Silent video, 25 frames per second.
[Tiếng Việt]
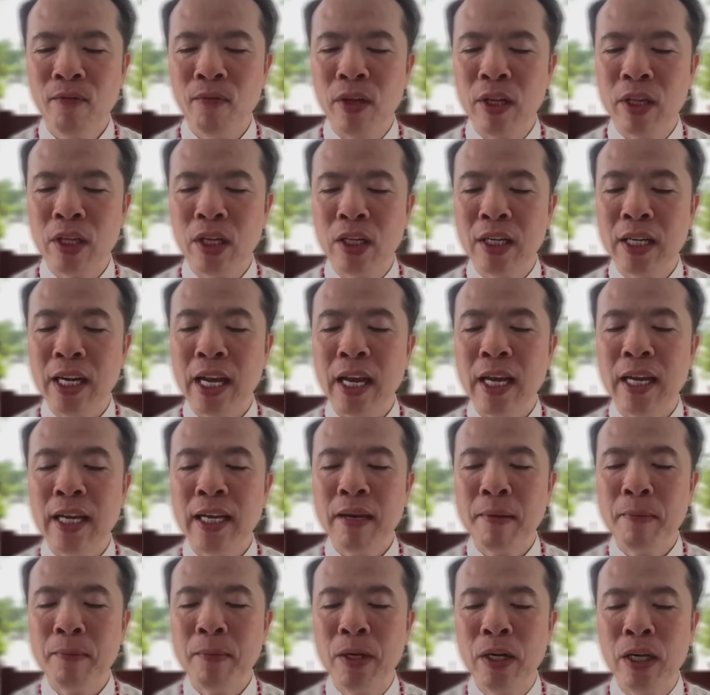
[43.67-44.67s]
Vì từ
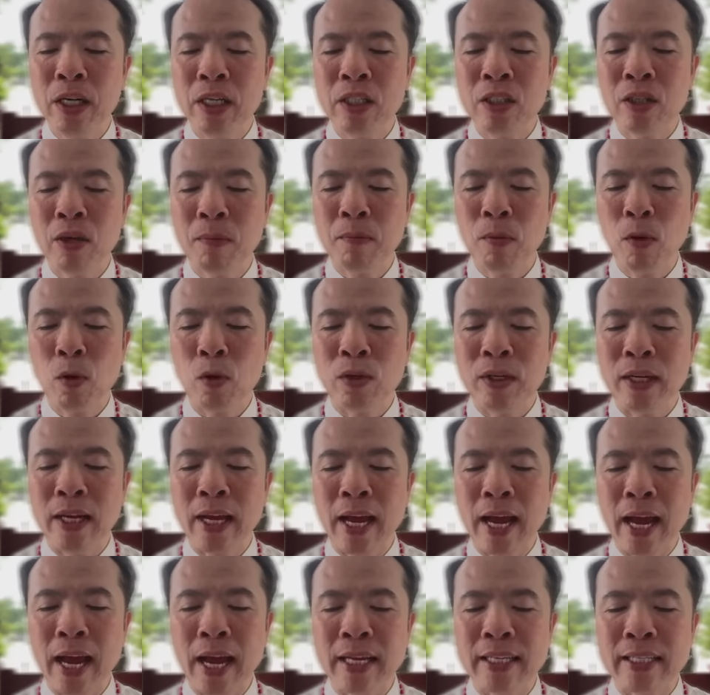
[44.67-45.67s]
nay năm người trong một
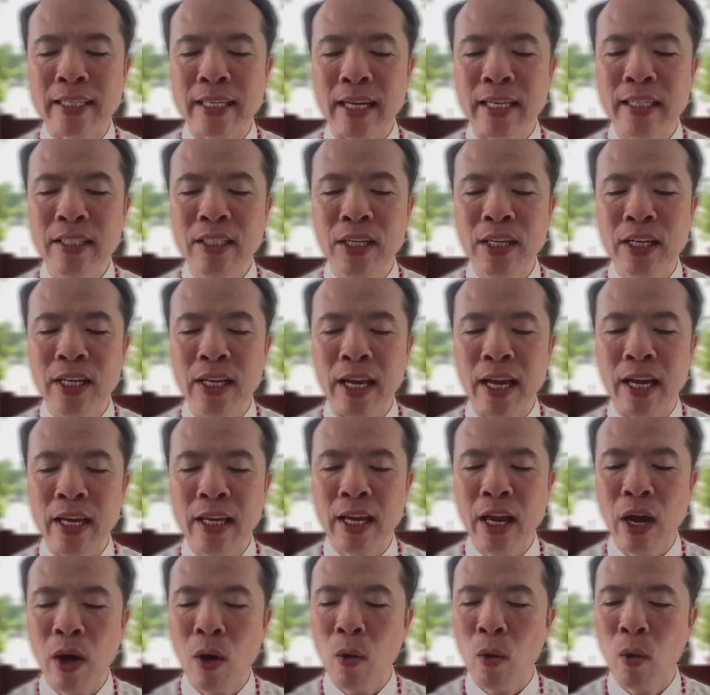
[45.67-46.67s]
nhà sẽ chia
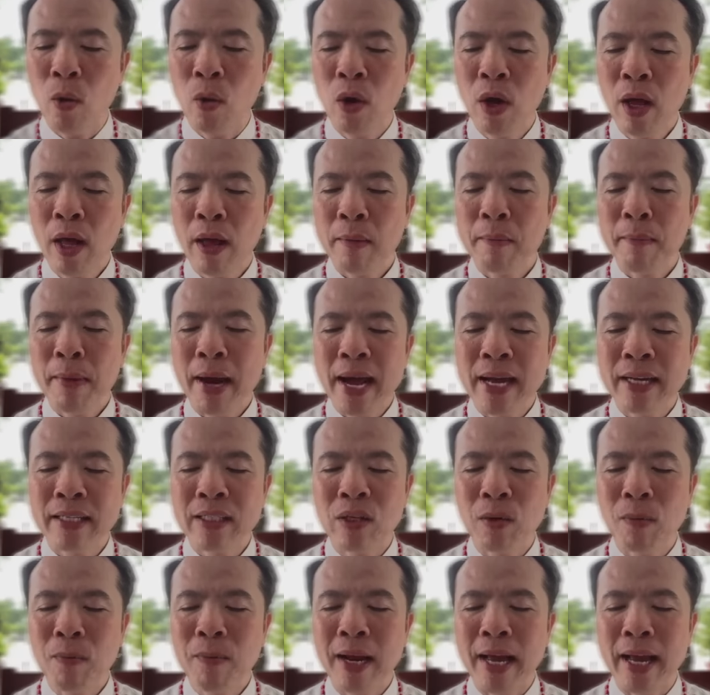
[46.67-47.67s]
rẽ nhau,
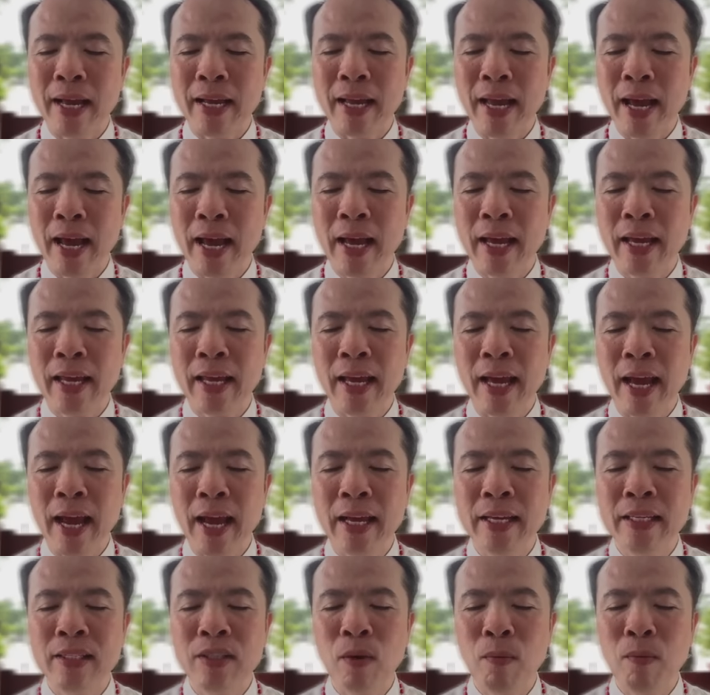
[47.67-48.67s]
ba chống lại hai,
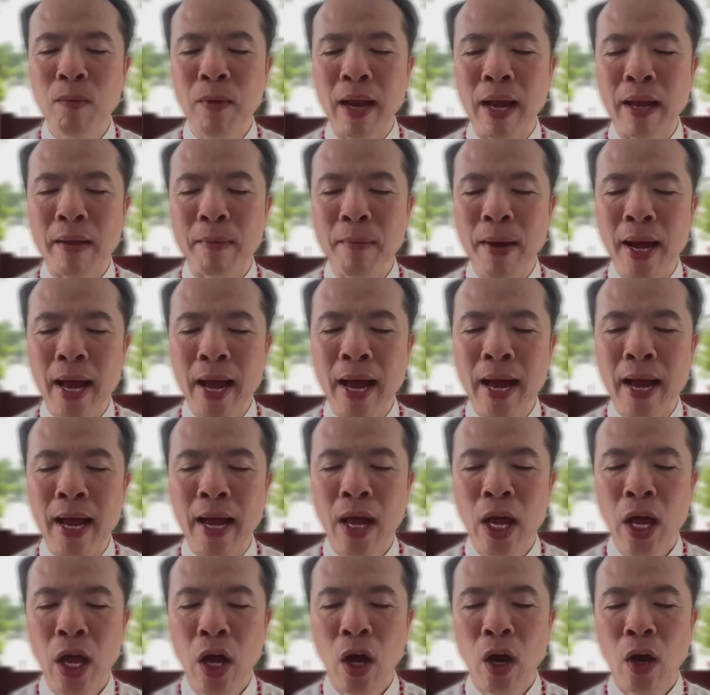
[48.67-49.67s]
hai chống lại
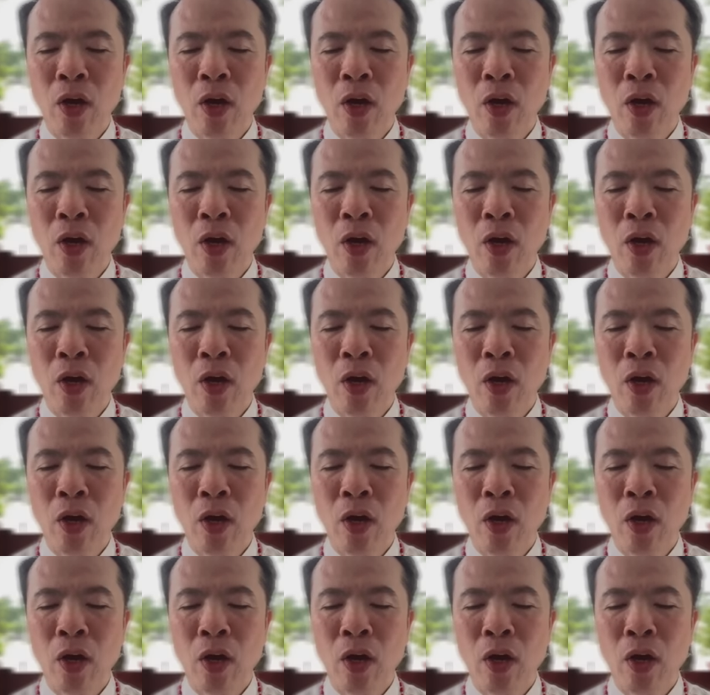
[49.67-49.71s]
ba.